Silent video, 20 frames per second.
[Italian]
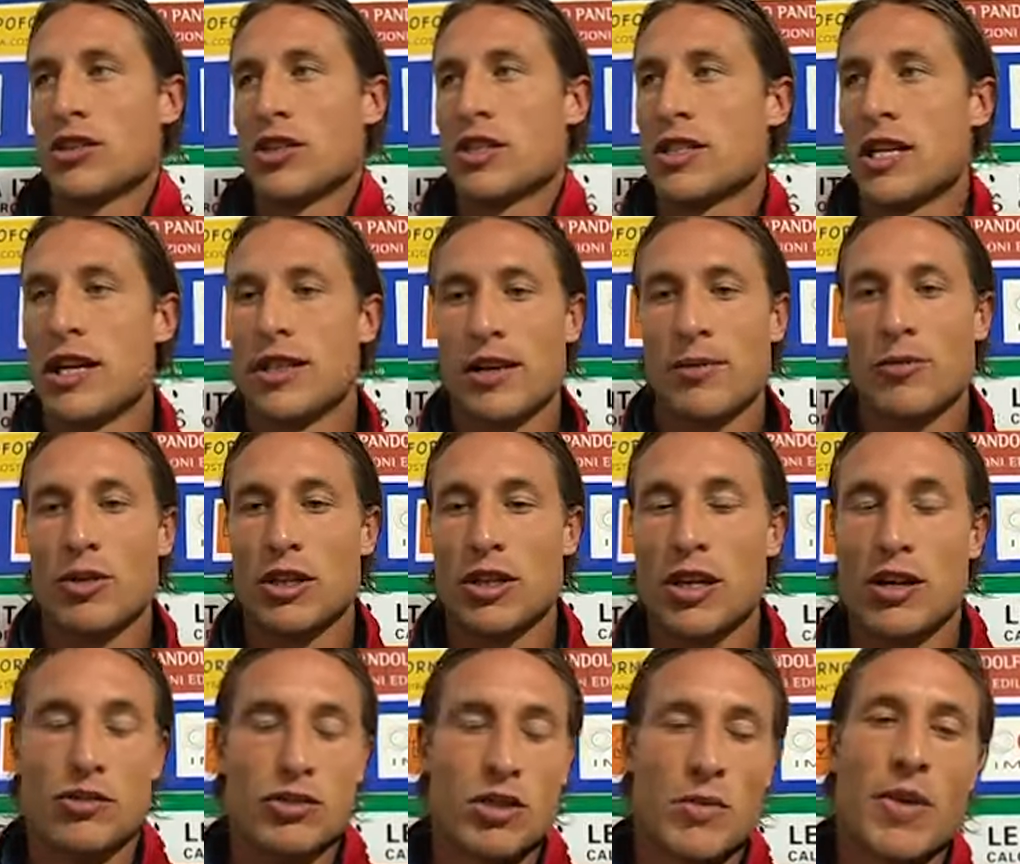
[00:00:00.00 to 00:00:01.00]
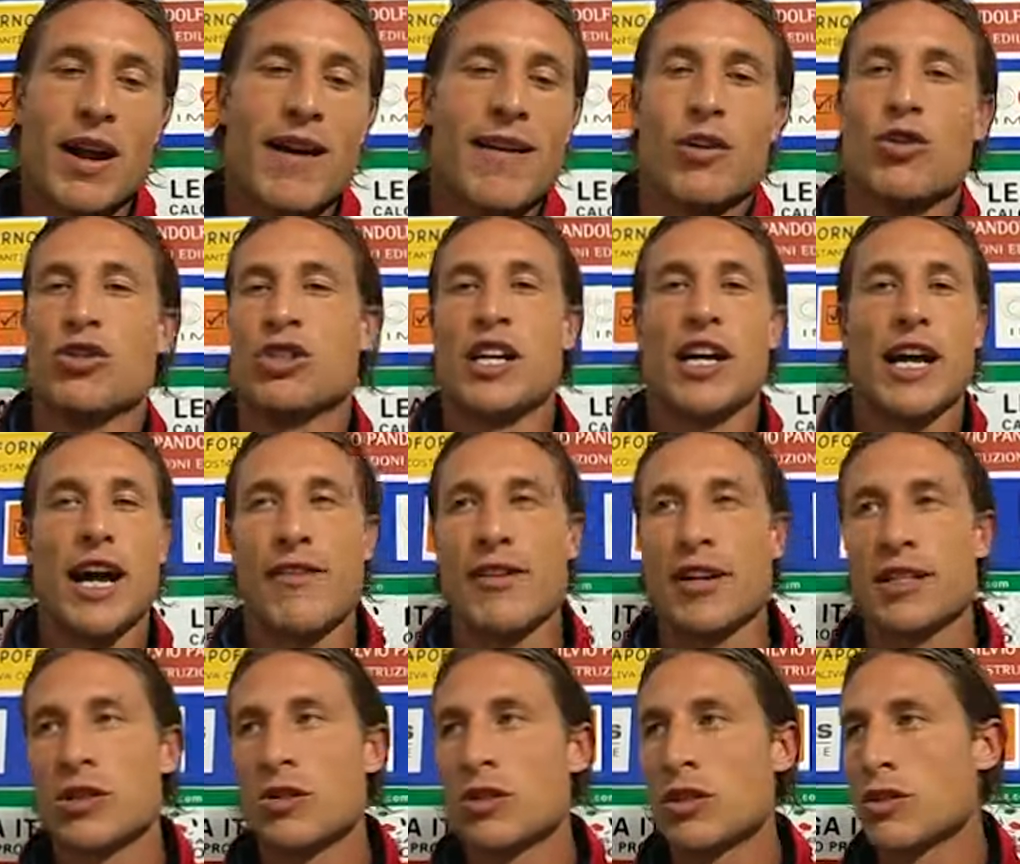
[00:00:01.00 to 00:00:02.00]
c'è stata una monetina, non sembrava così grave
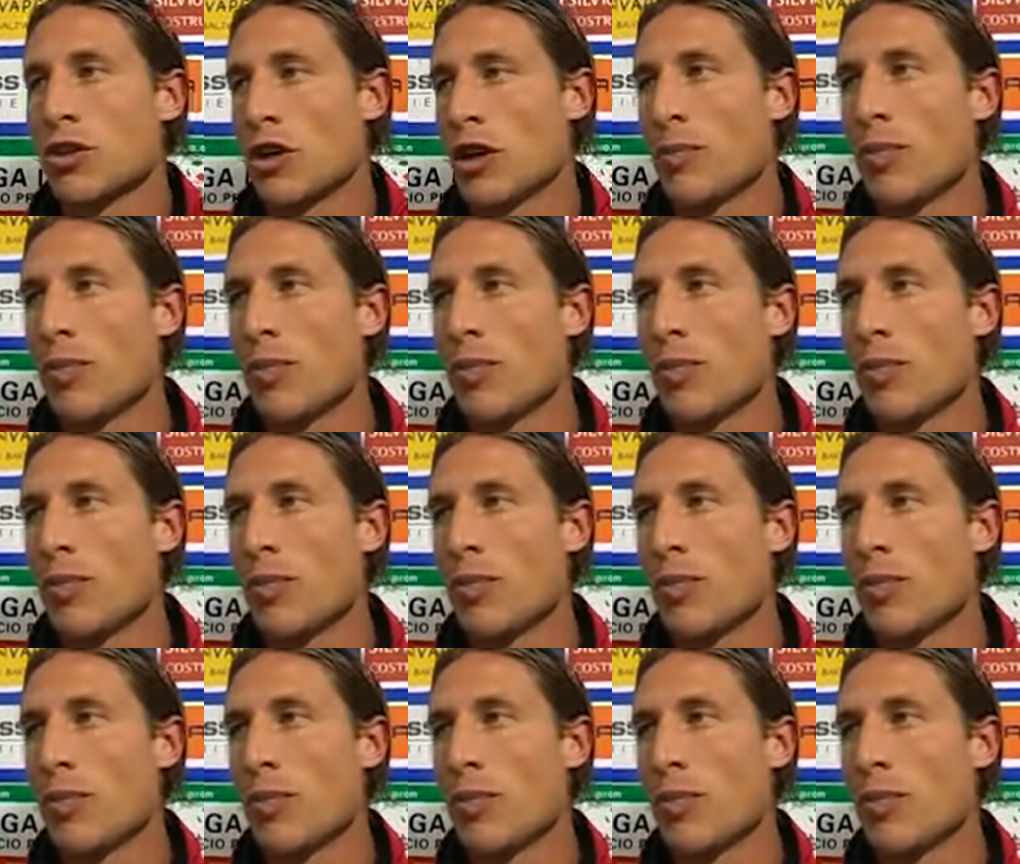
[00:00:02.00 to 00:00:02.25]
la situazione.